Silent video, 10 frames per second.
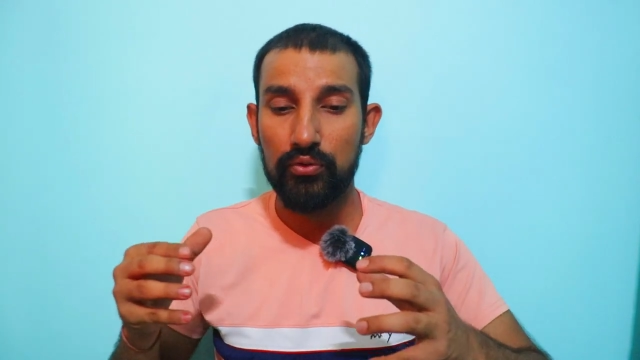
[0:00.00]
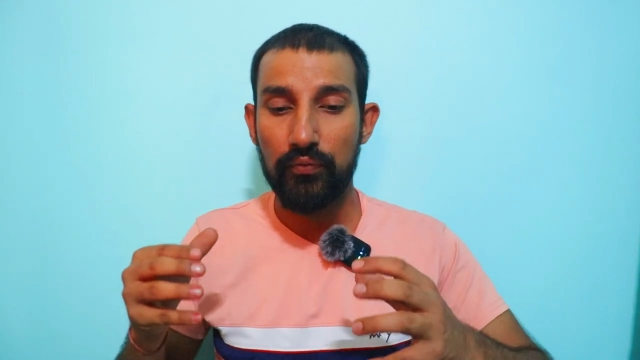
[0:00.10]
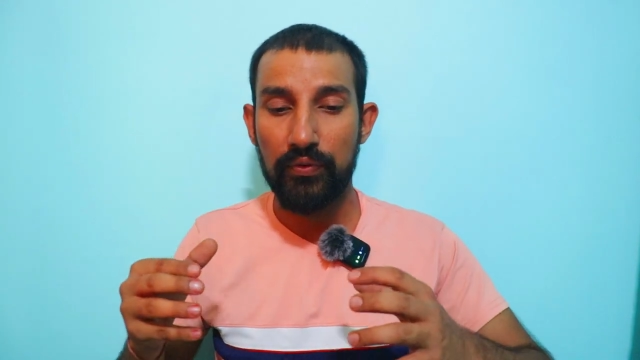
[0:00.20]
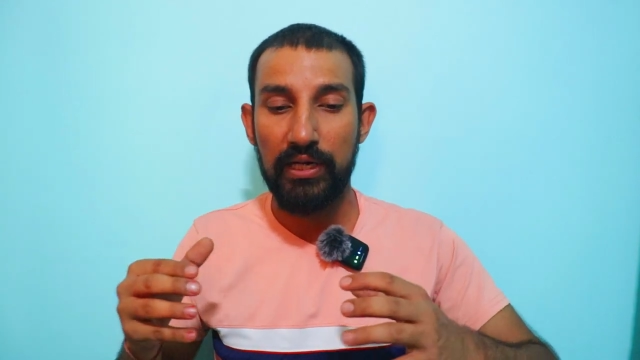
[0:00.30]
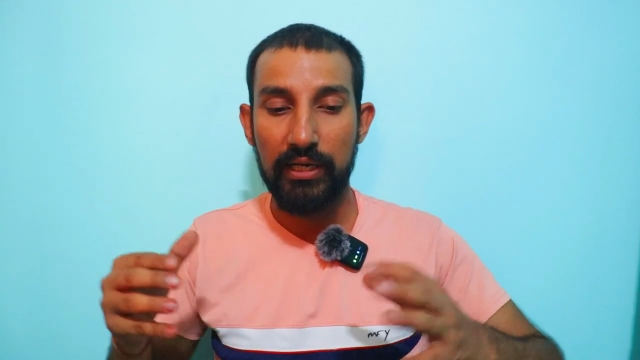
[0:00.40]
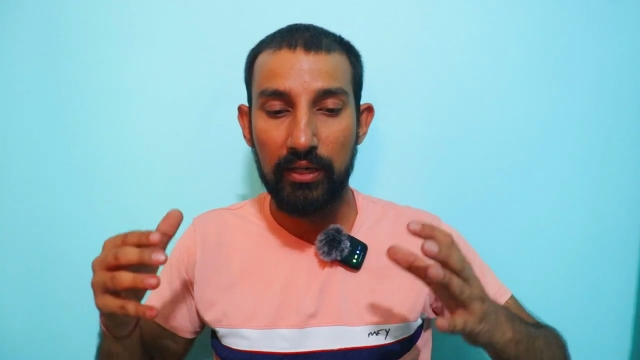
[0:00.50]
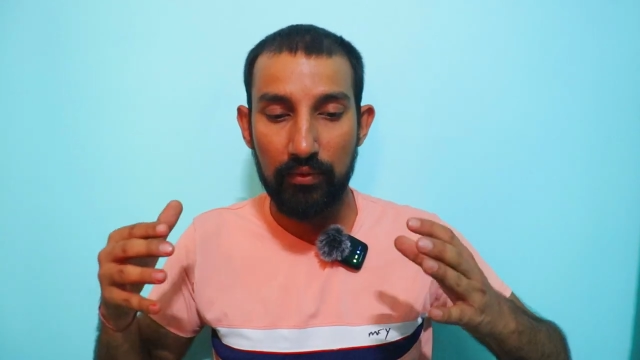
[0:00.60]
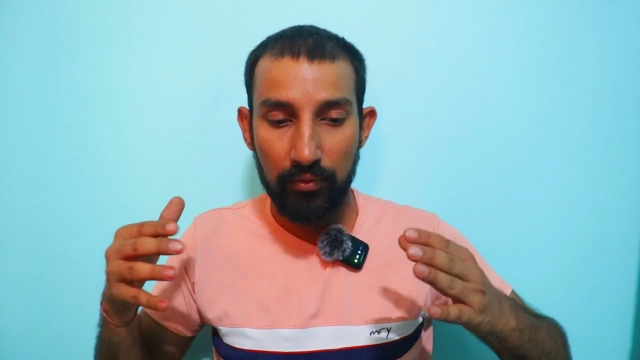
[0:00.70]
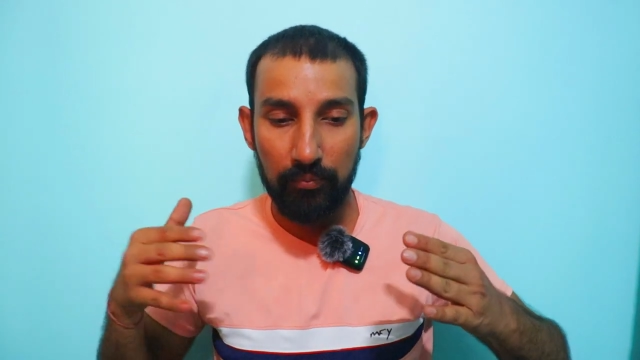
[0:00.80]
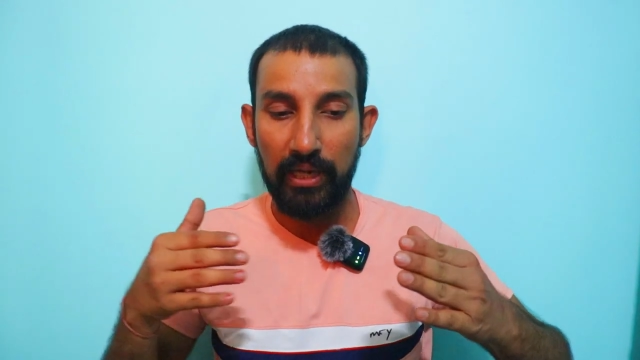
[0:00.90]
जो फीलिंग है
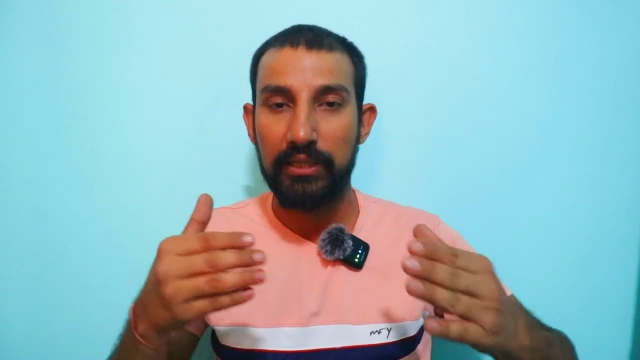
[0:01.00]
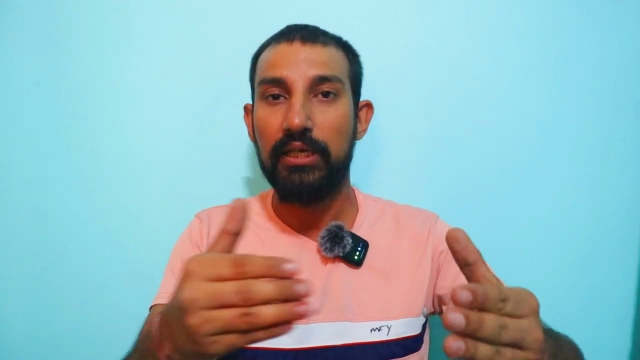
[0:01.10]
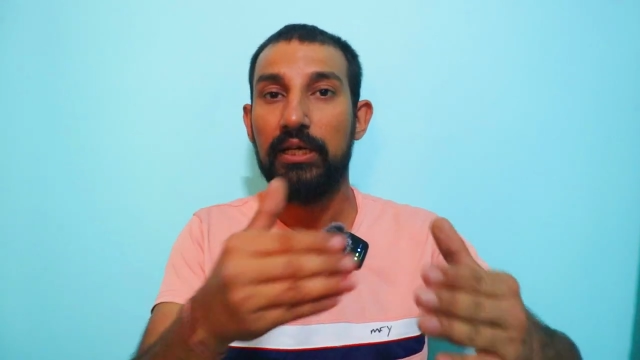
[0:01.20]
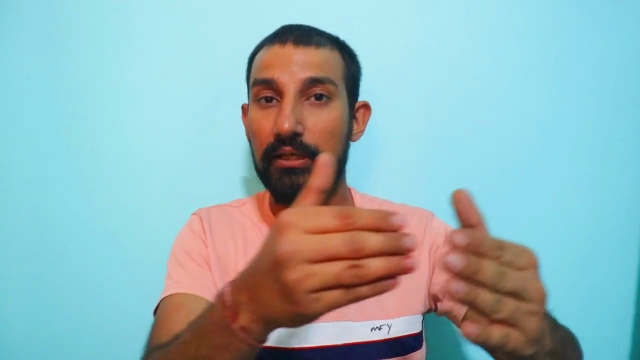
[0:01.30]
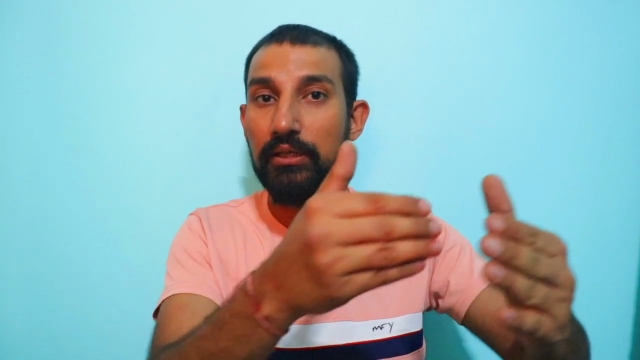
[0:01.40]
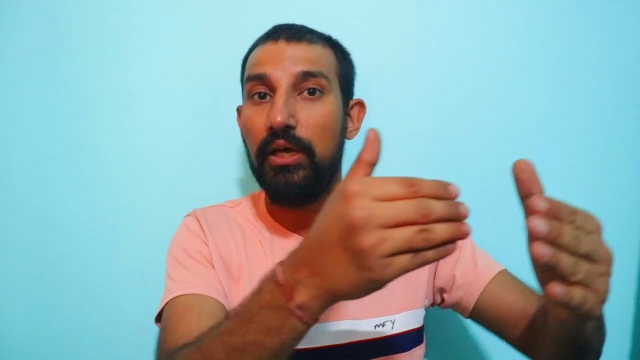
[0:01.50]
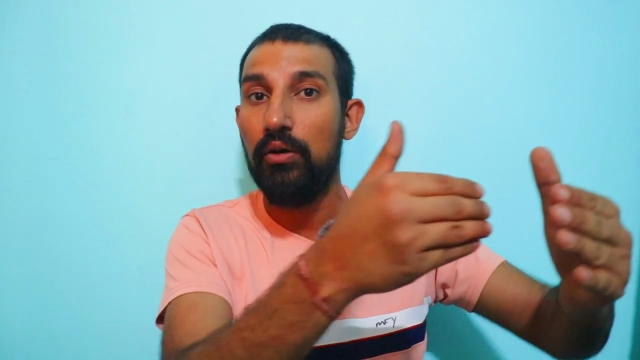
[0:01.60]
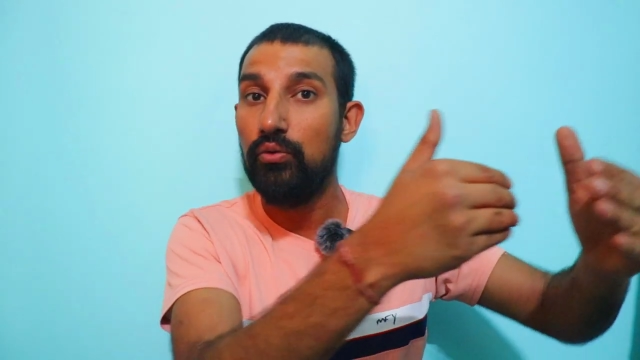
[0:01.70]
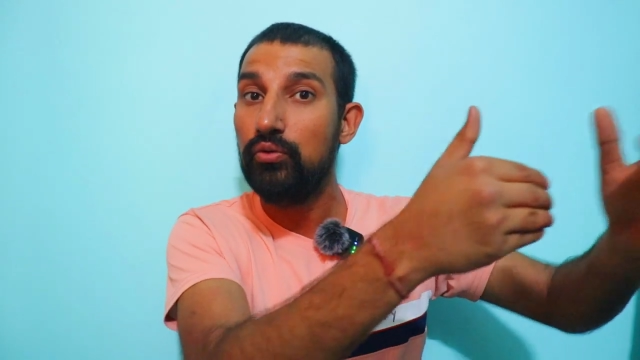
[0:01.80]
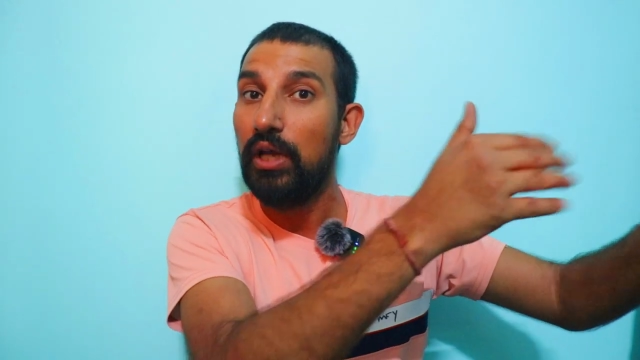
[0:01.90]
वो बांध के रखती है
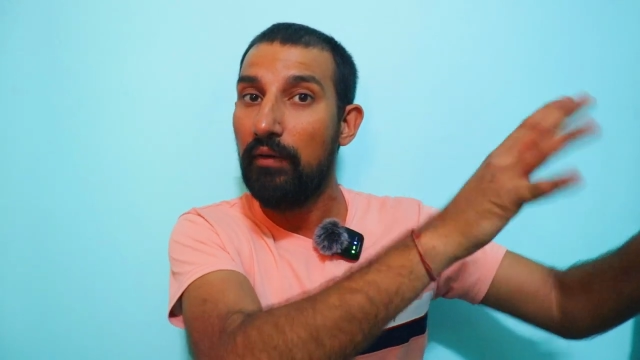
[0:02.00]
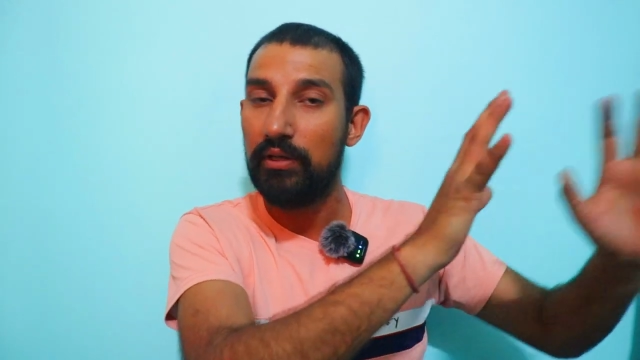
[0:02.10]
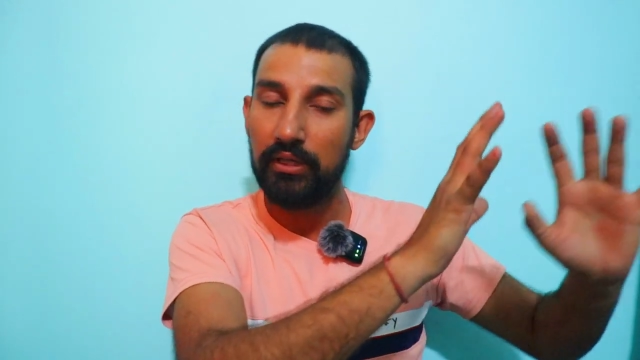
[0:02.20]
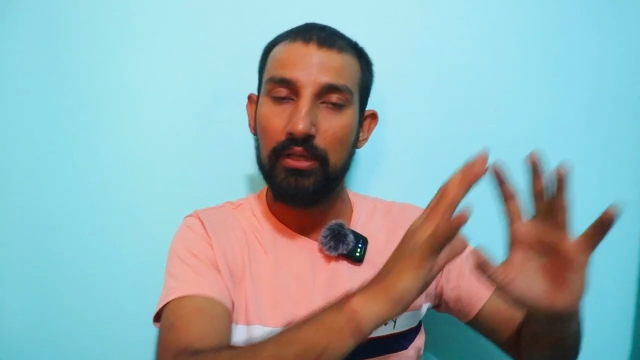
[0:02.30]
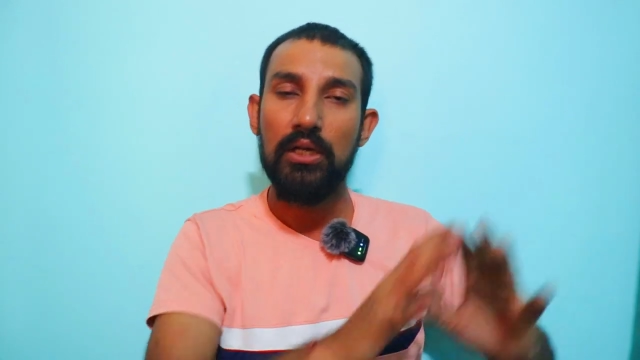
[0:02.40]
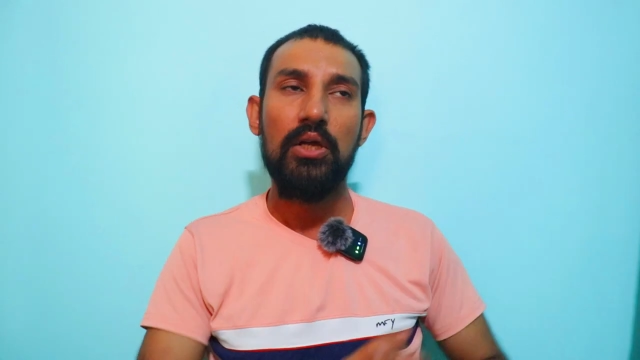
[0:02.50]
उस लेवल तक